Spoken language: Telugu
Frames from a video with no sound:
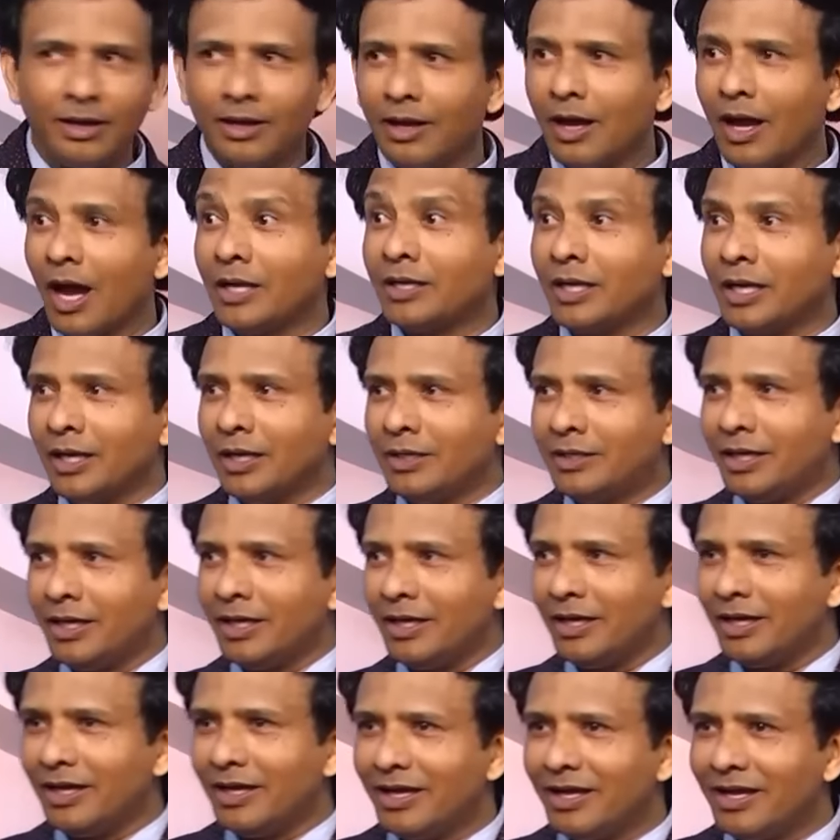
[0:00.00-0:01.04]
అంటే ఏంటి
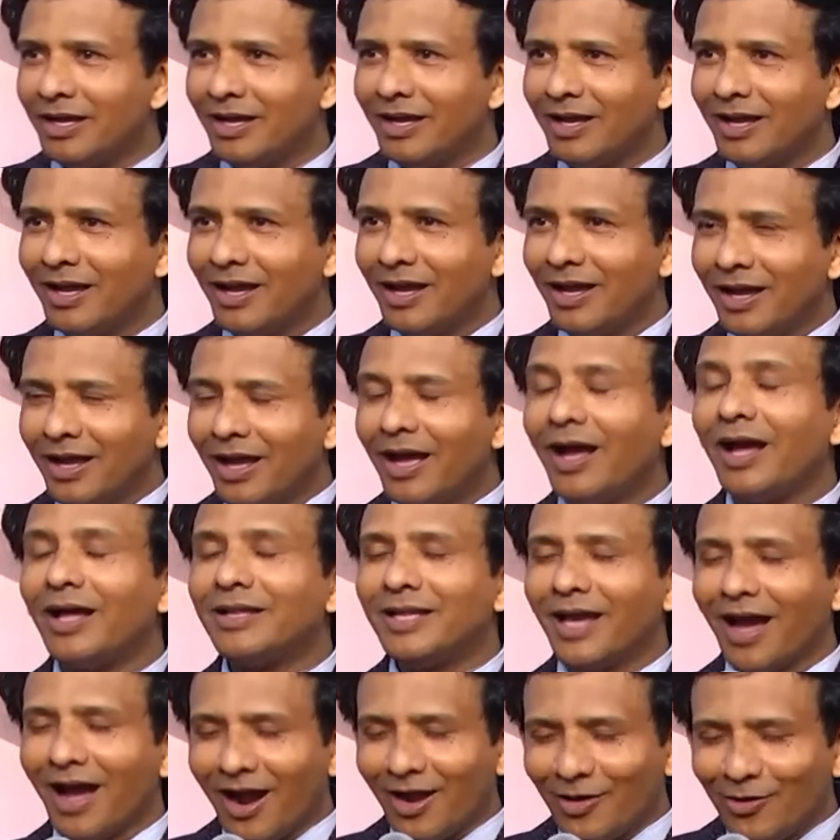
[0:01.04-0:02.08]
అది
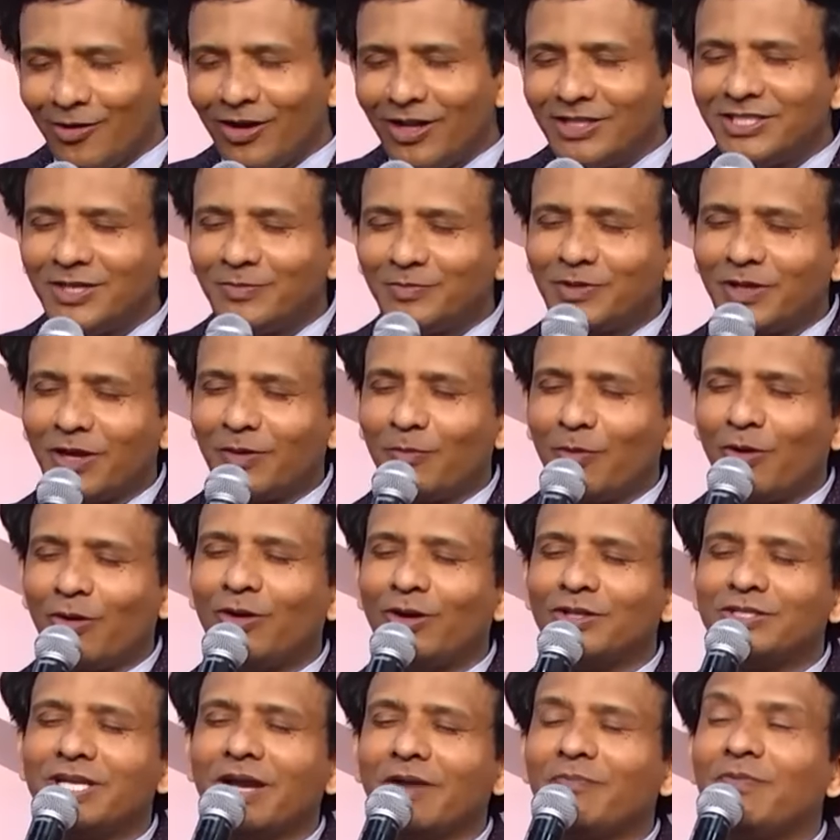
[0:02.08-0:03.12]
ఆడోళ్ళే చెప్తారు
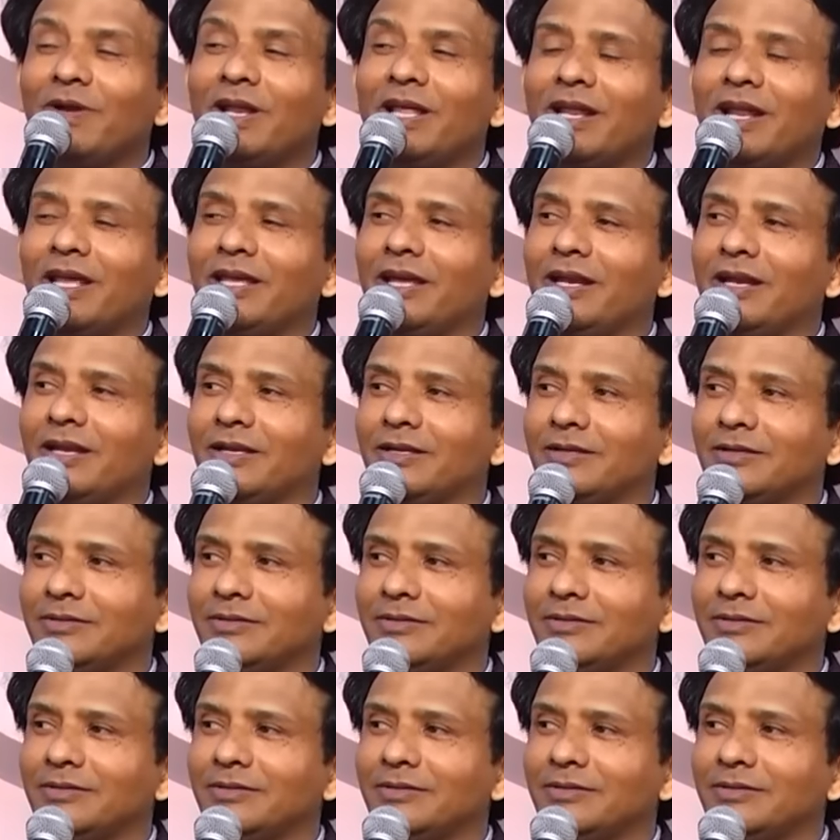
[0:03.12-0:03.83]
మొగలు చెప్పలేరు అయ్యాన్ని